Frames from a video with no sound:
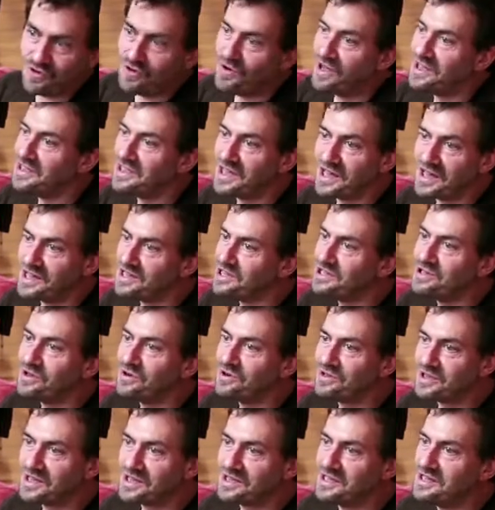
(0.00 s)
euh,
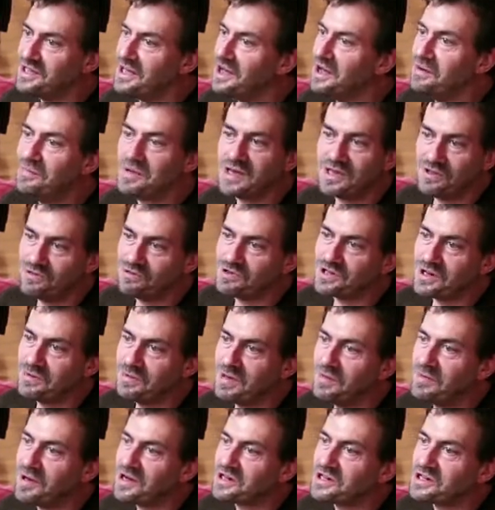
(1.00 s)
intéressantes, etc., mais qui n'ont
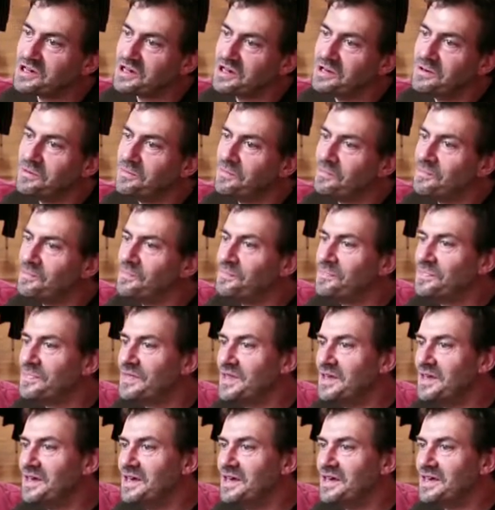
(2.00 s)
jamais marché
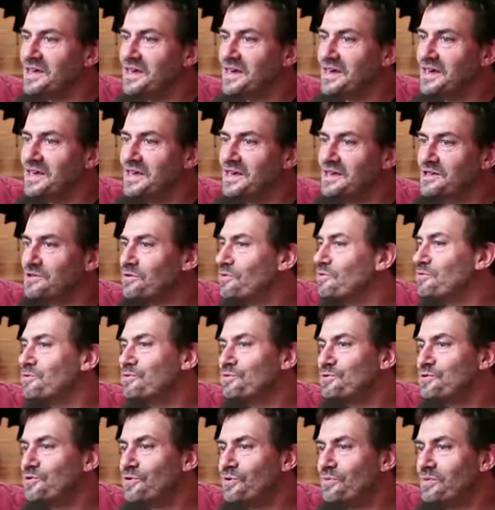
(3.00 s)
et qui seront
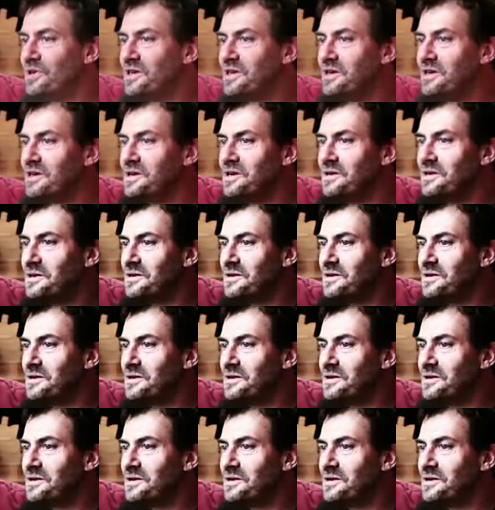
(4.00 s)
toujours oubliées.